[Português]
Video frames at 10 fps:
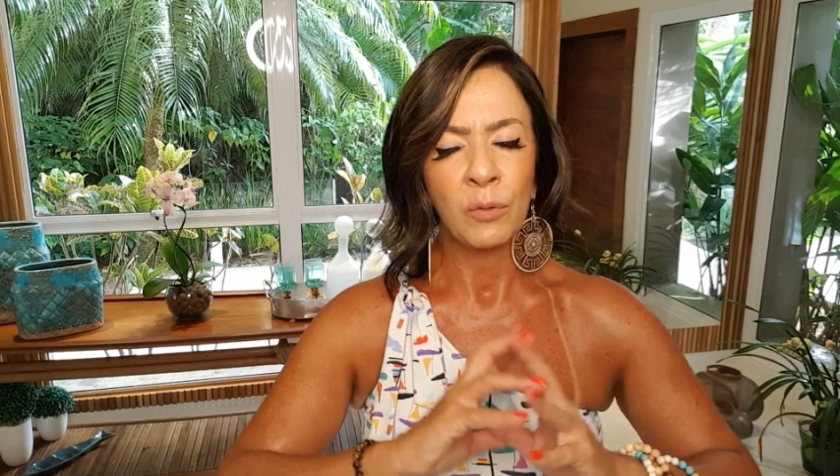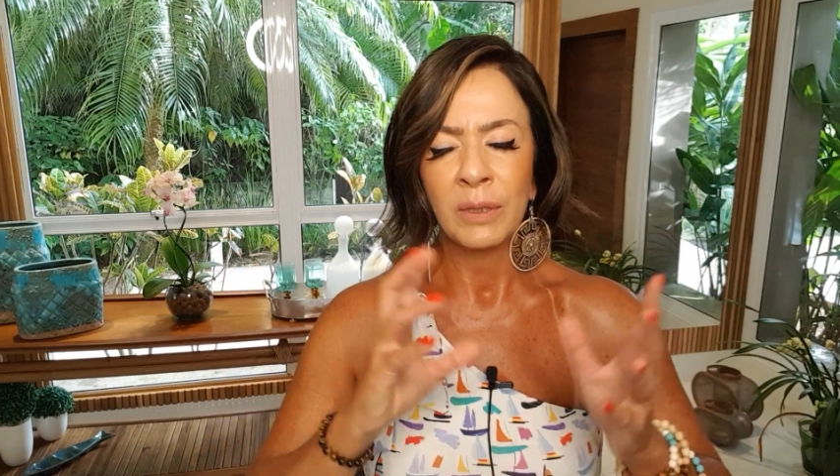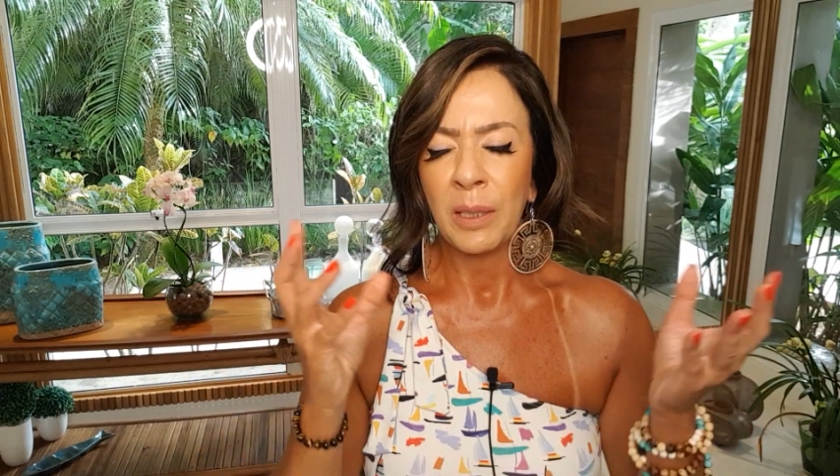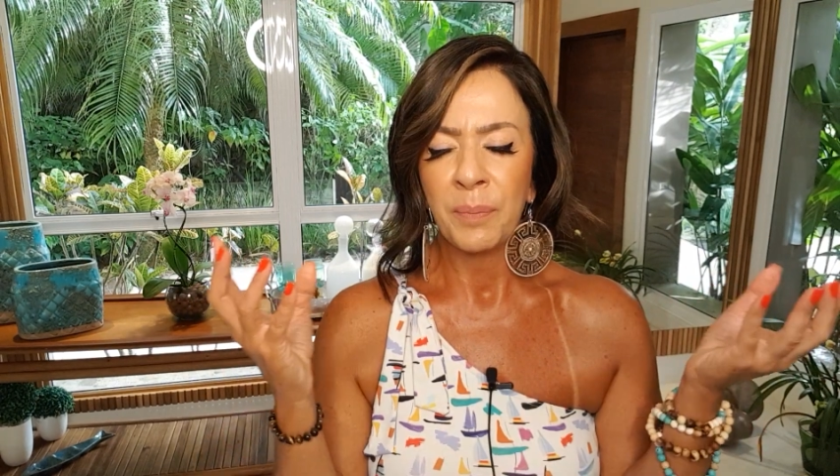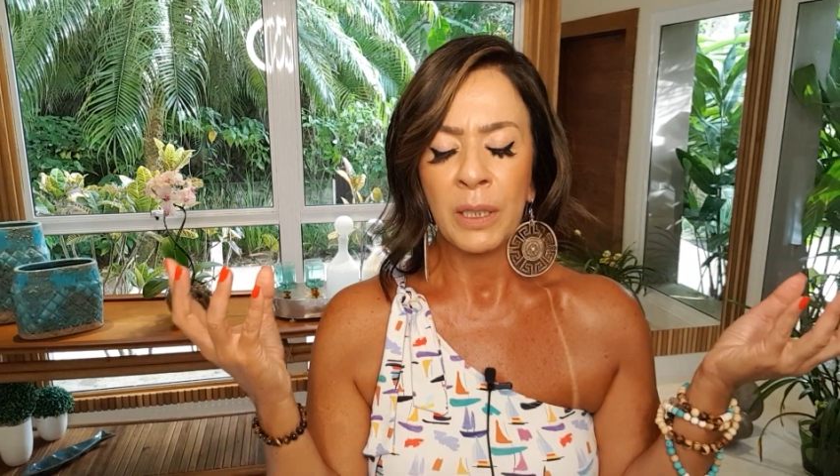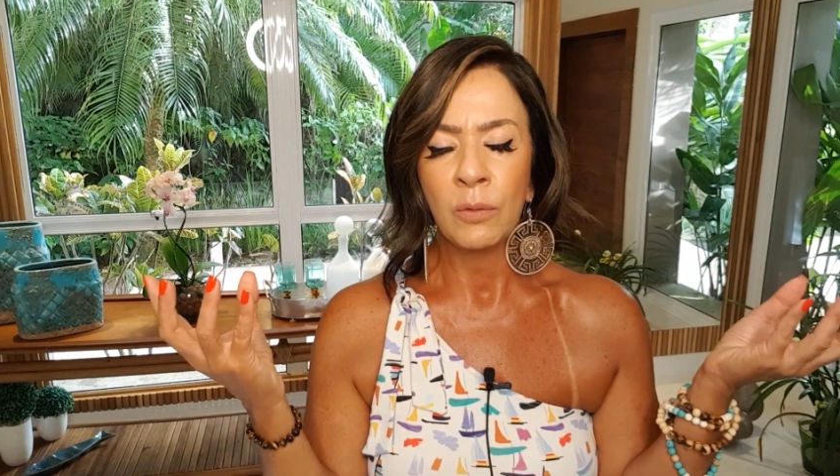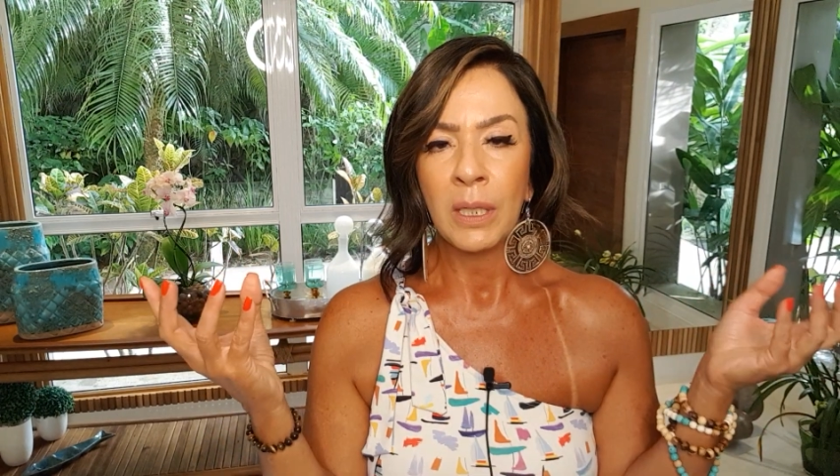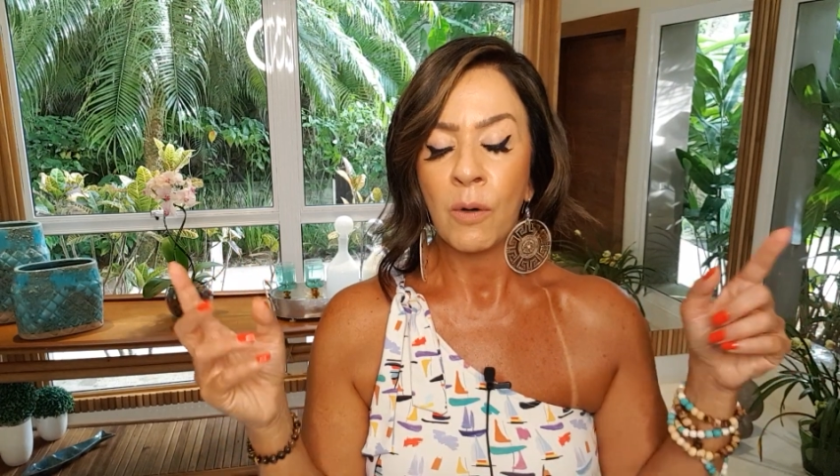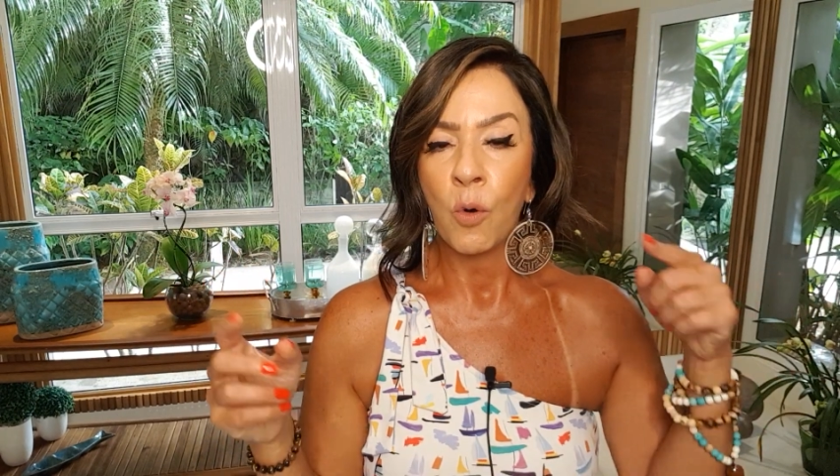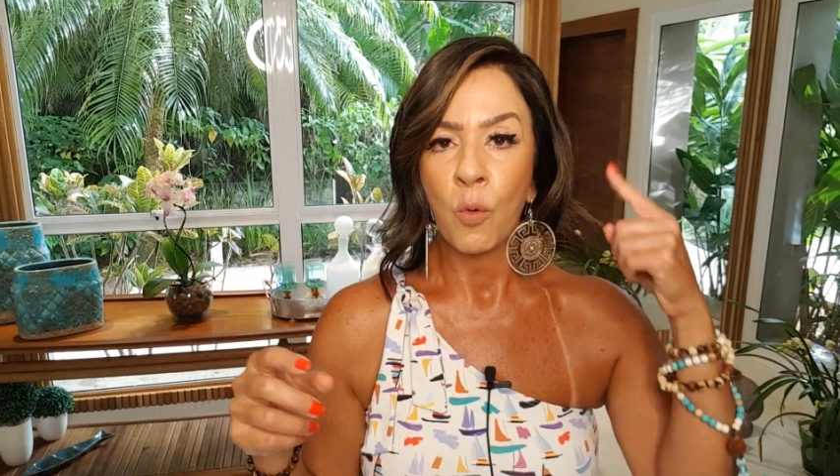não tem emprego
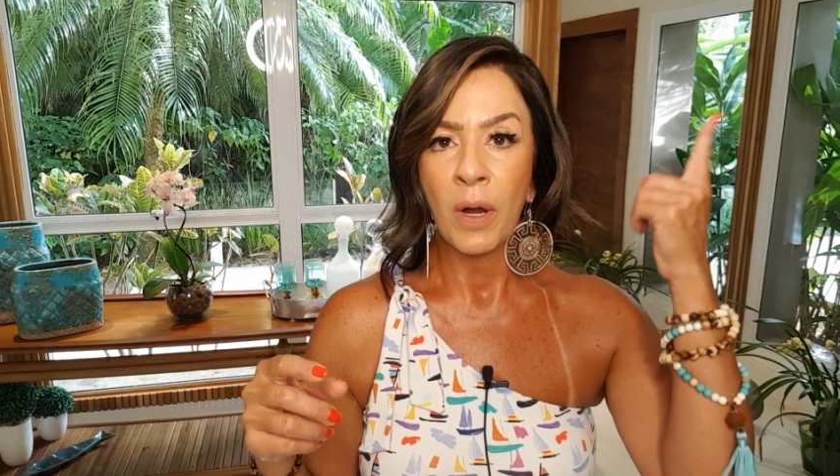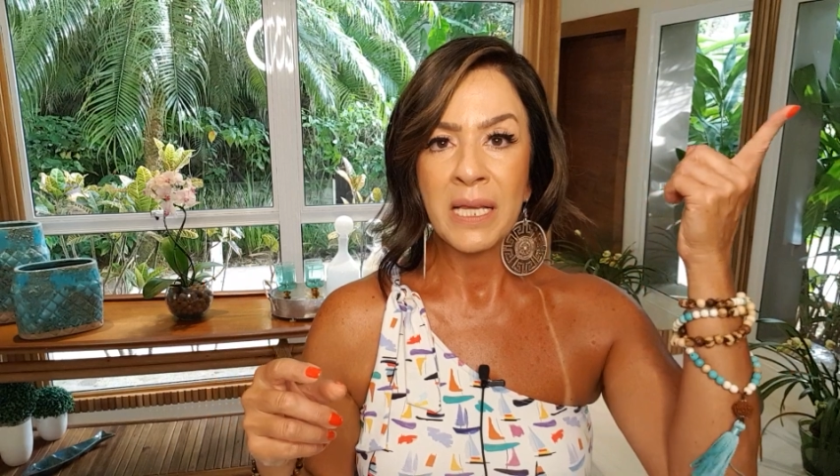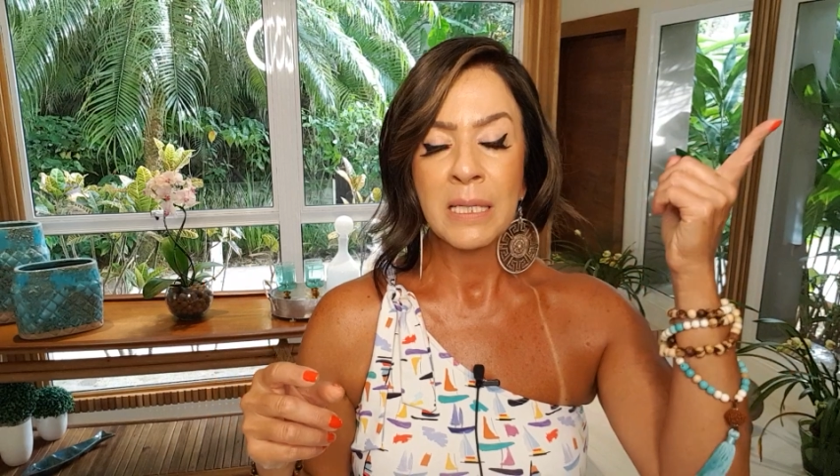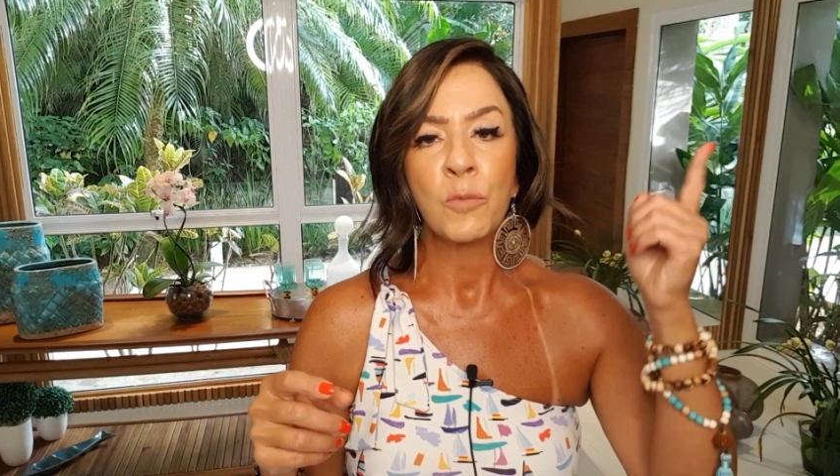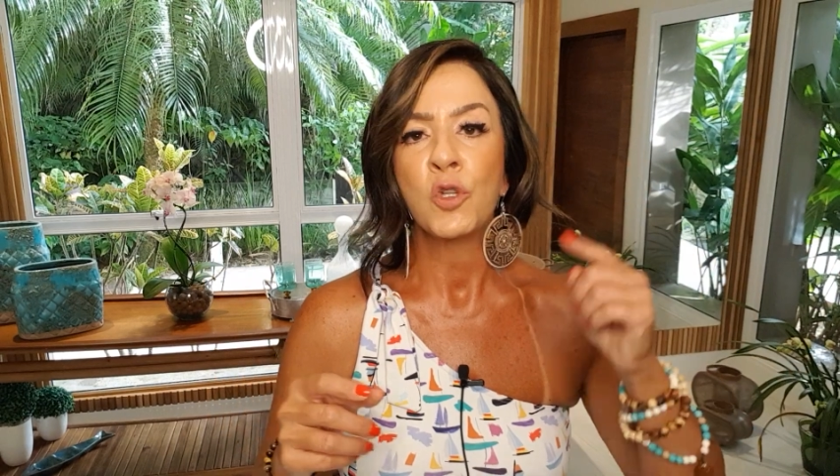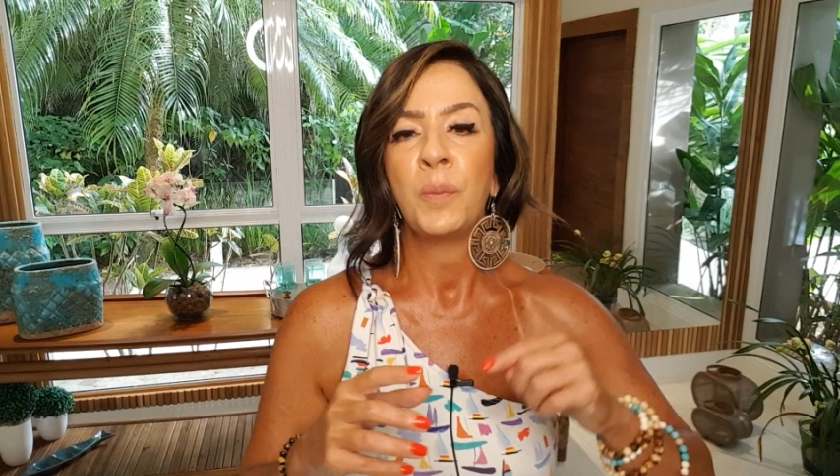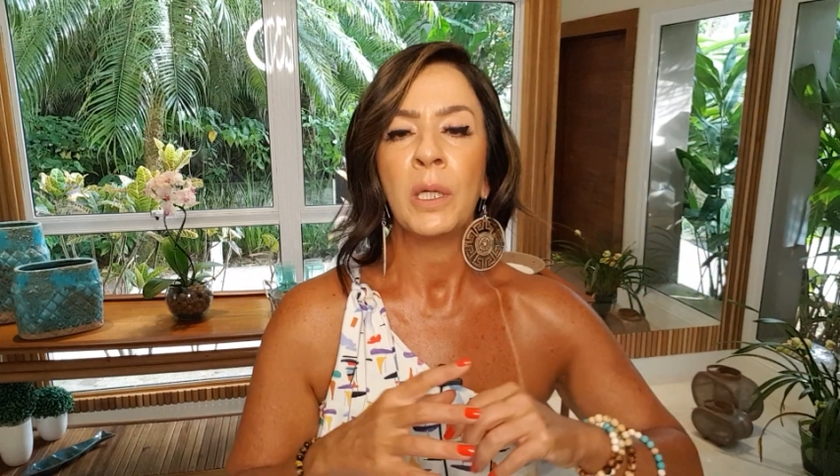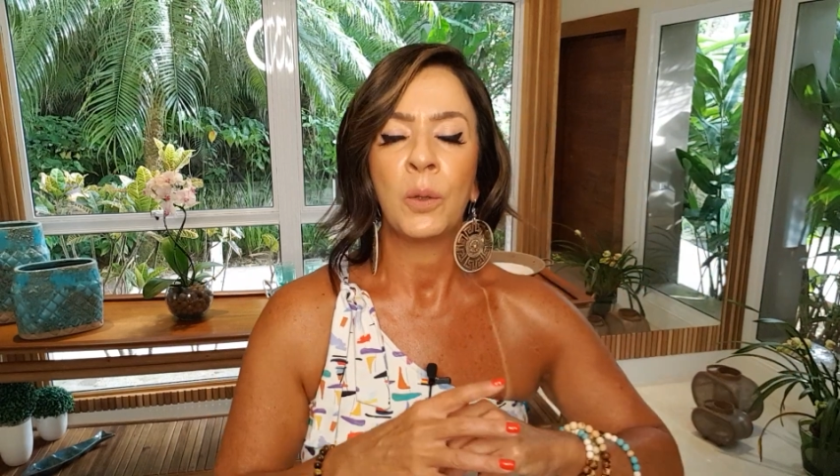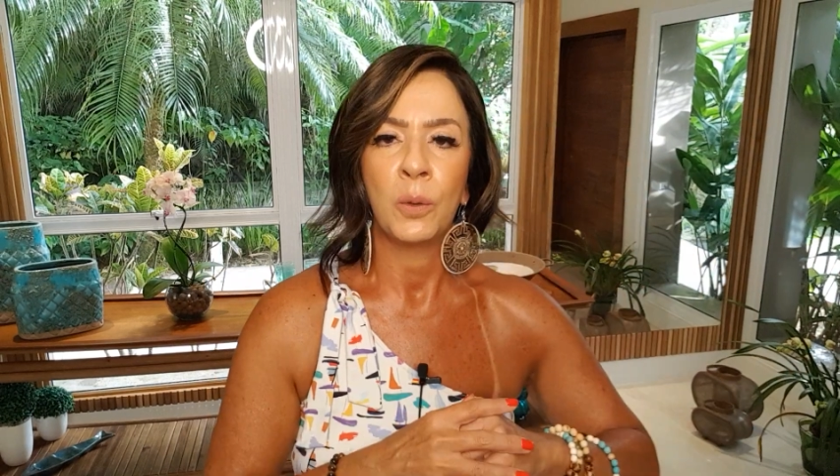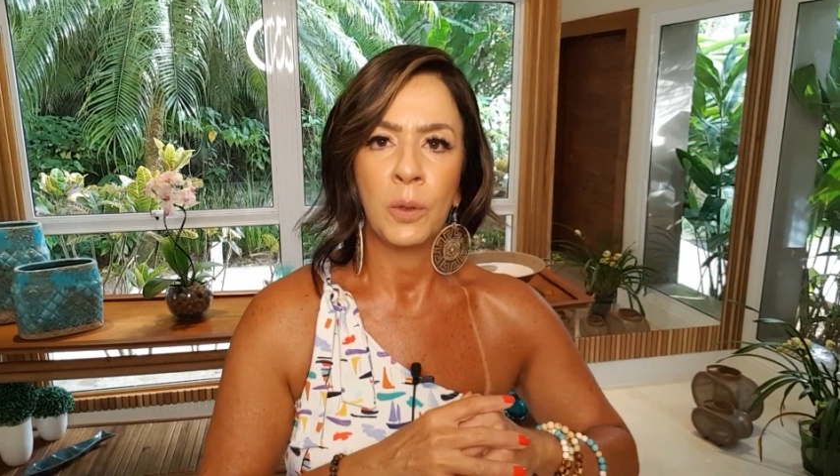não, a concorrência
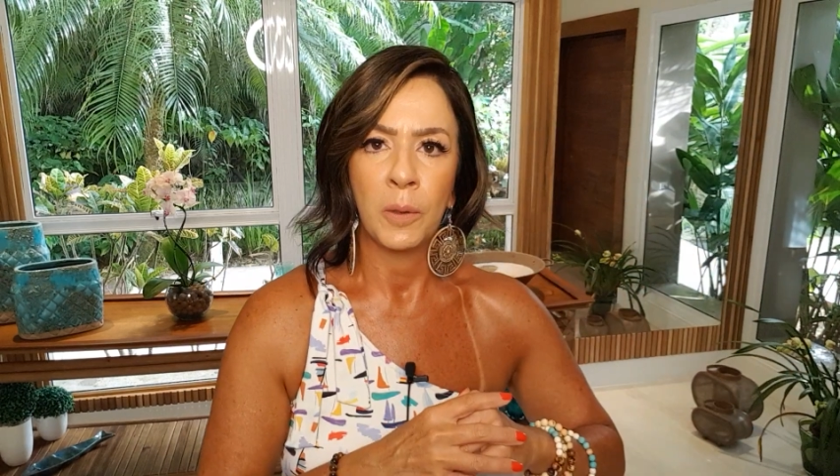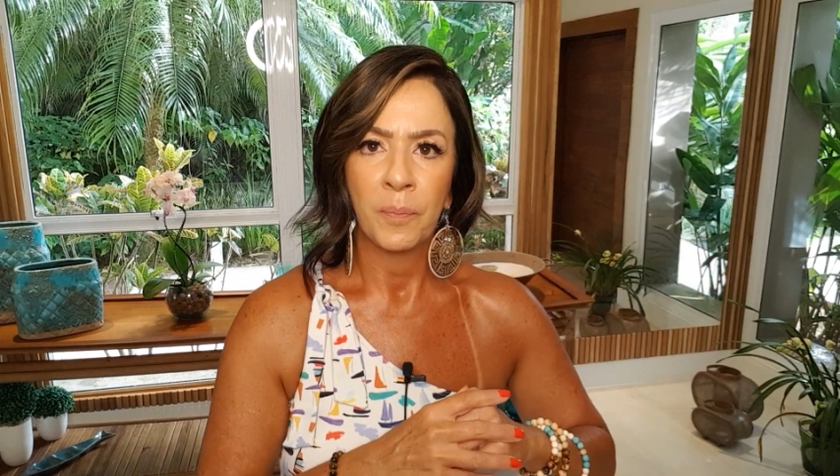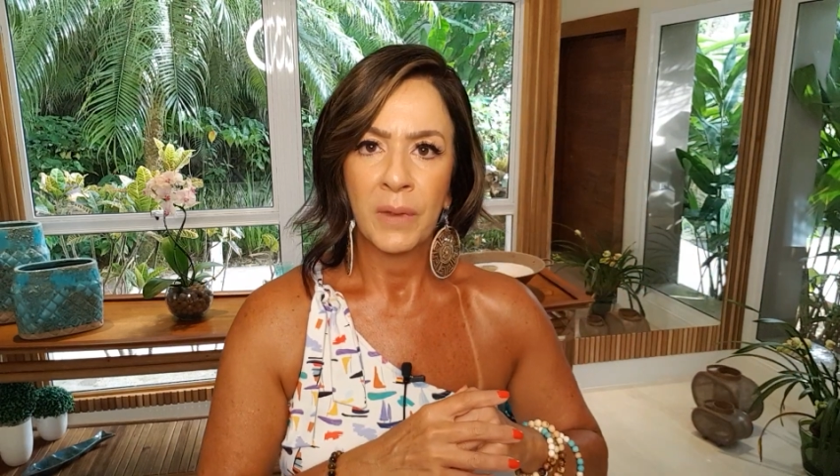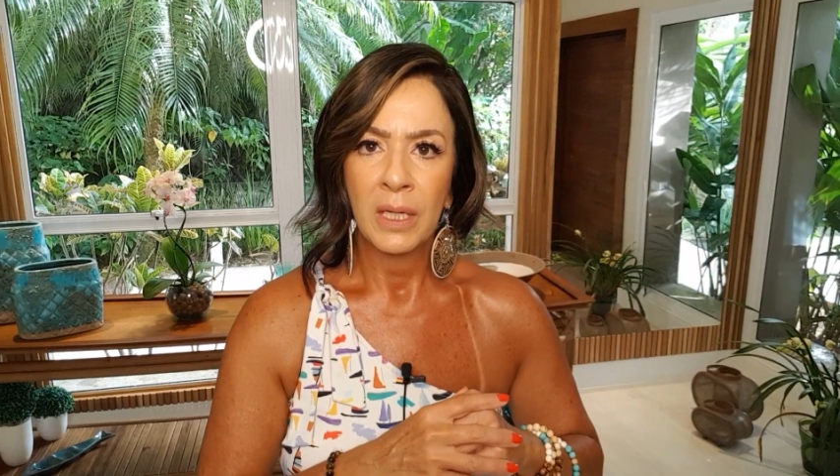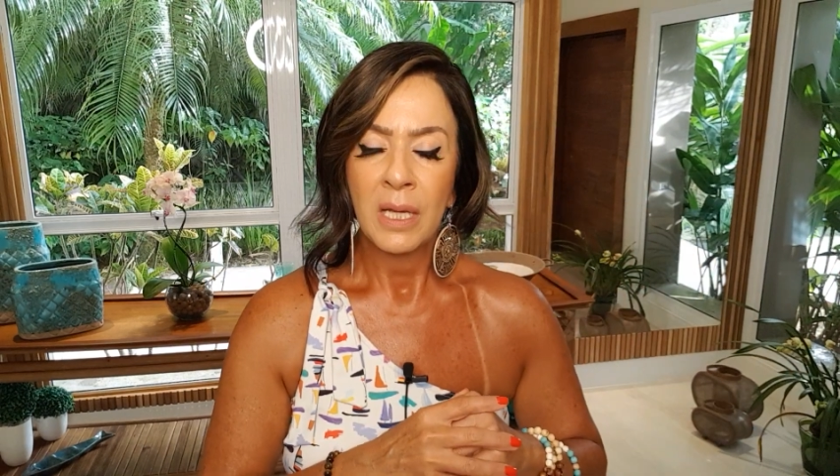multiplicou.